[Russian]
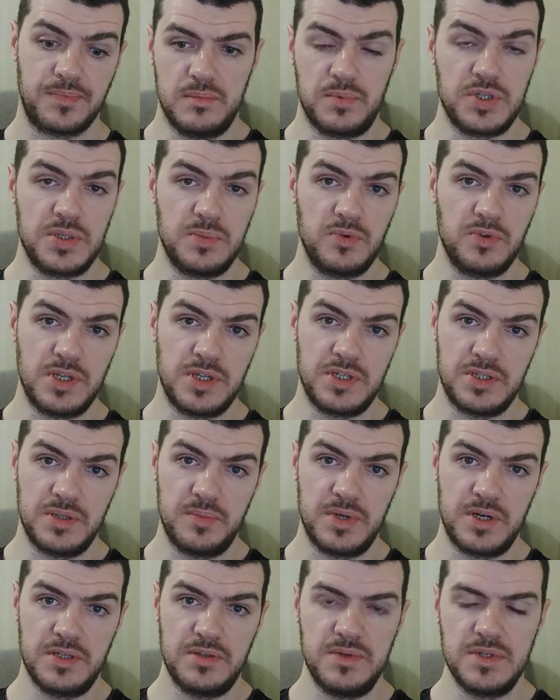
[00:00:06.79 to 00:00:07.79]
Почему он начал
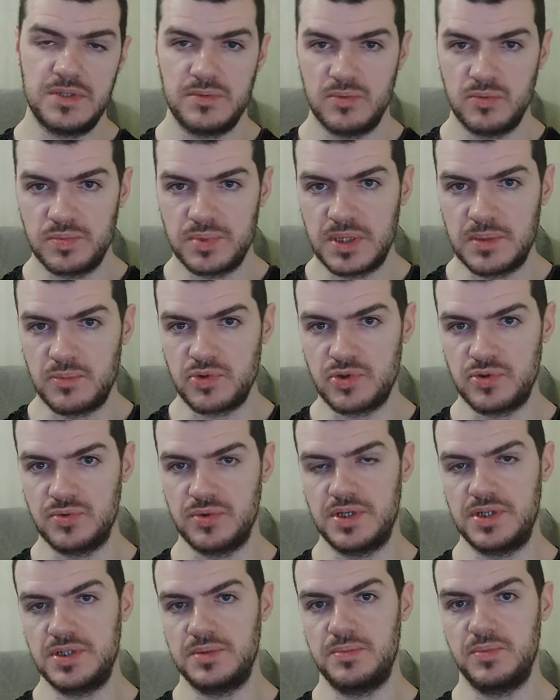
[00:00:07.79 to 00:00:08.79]
набирать вес? Ну, потому что он
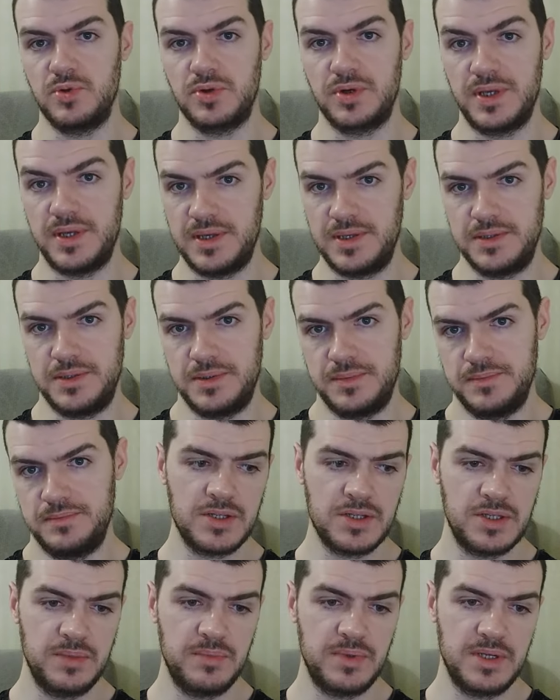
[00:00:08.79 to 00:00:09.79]
начал много есть.
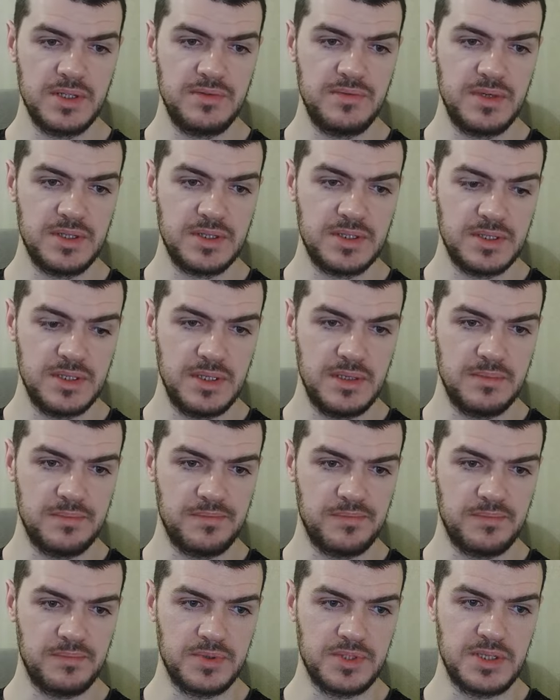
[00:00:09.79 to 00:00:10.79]
Начал набирать вес, и
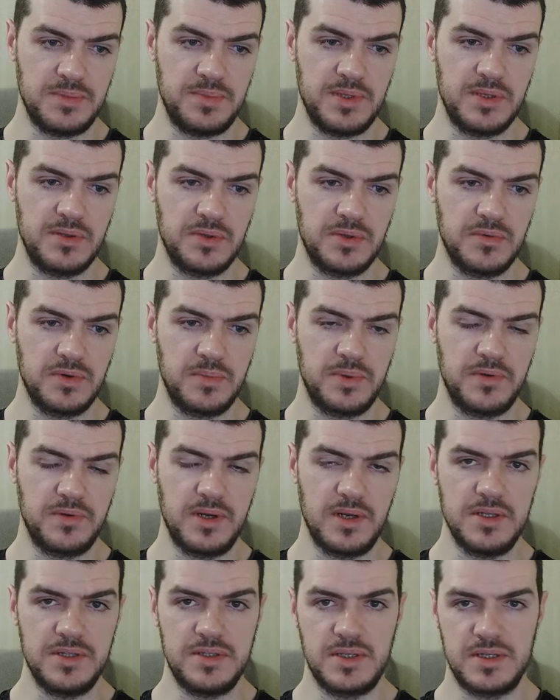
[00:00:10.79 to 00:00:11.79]
постепенно у него
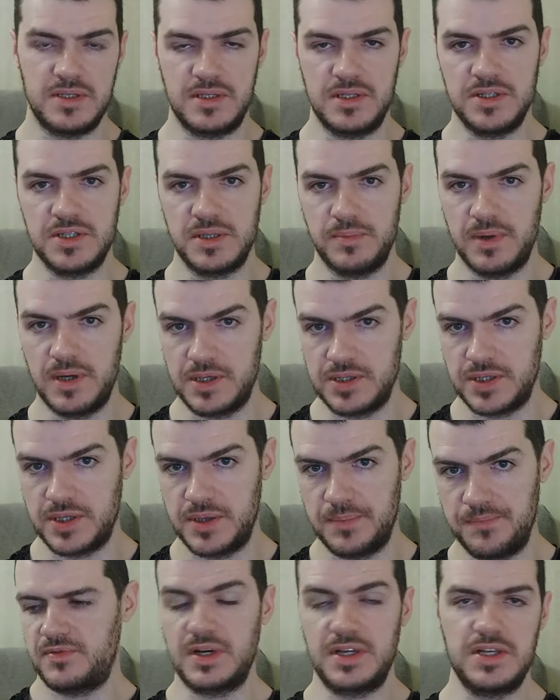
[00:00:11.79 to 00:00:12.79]
появлялись различные
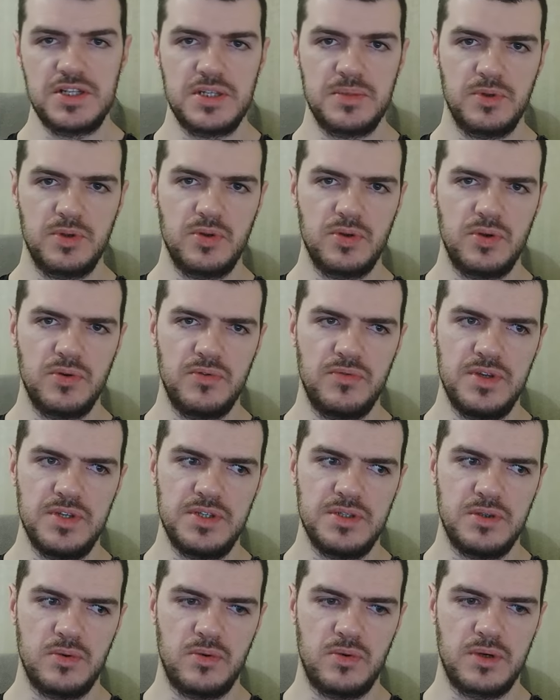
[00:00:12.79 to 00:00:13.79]
болячки. В конечном итоге он
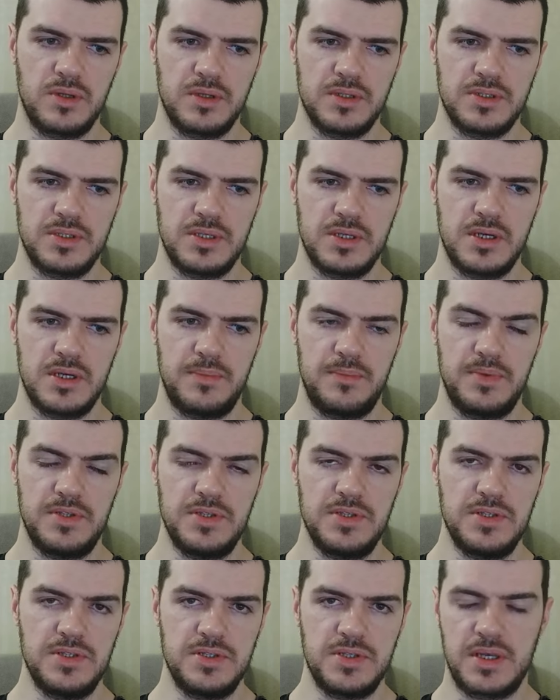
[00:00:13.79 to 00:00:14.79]
весил около
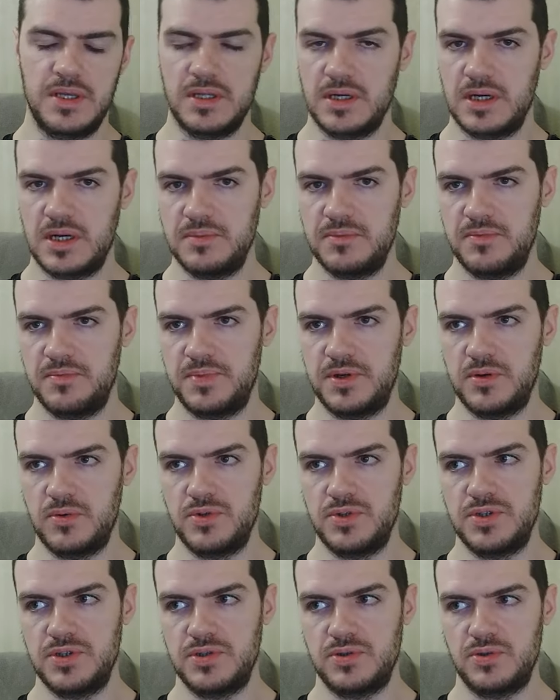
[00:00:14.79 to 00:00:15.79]
150 килограммов при
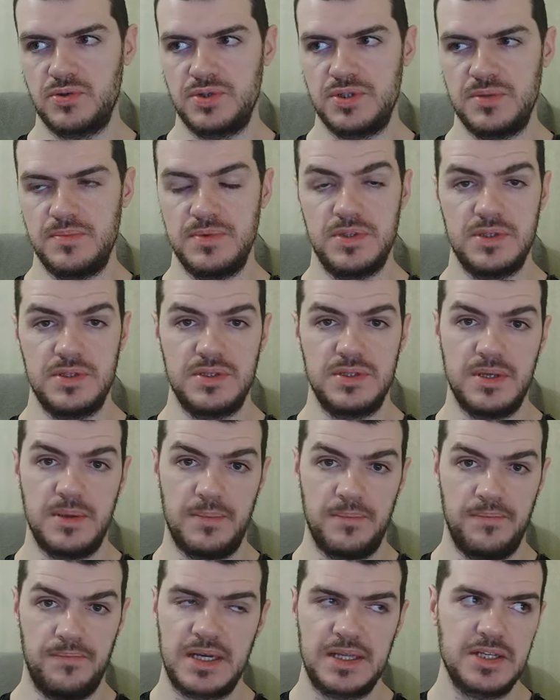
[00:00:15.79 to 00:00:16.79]
росте
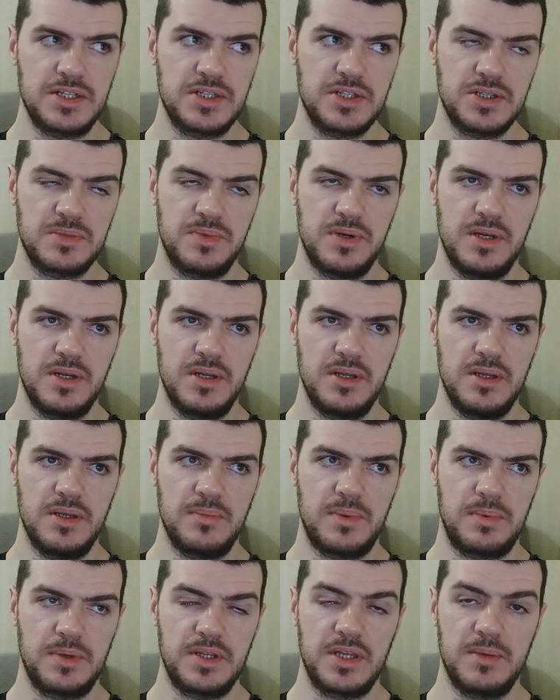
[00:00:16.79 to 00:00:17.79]
177. Конечно же, были
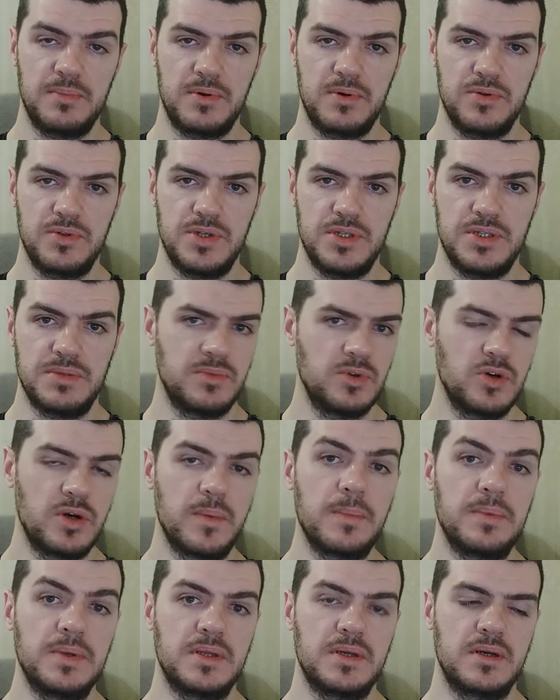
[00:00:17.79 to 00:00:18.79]
попытки похудеть, много
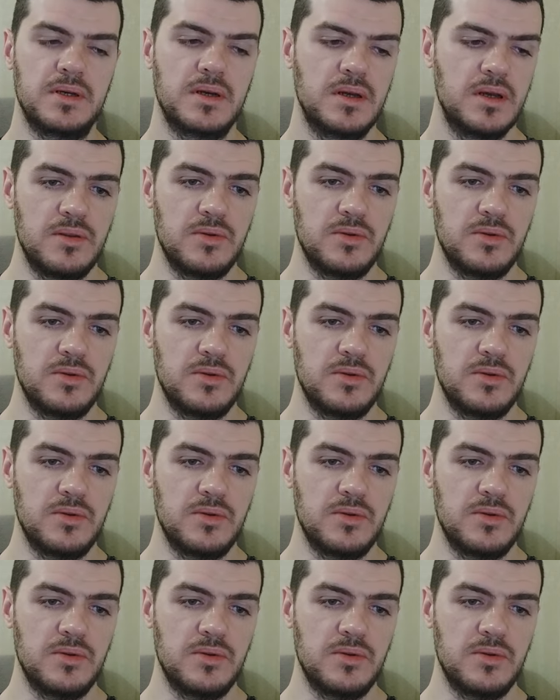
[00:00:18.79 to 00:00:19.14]
попыток.